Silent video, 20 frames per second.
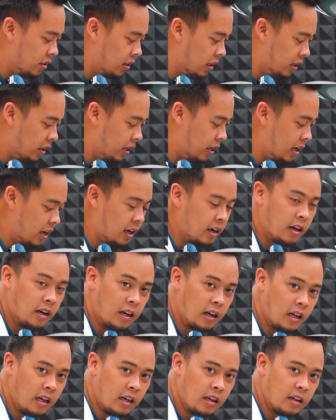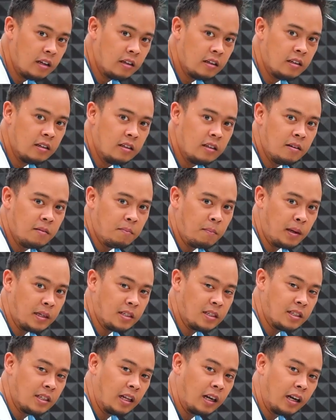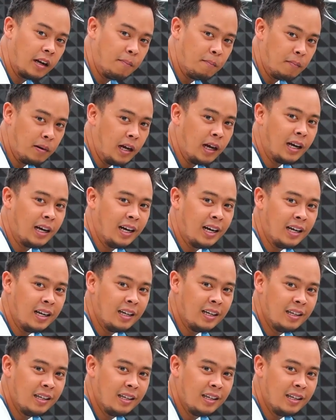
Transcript: ini adalah master rem belakang.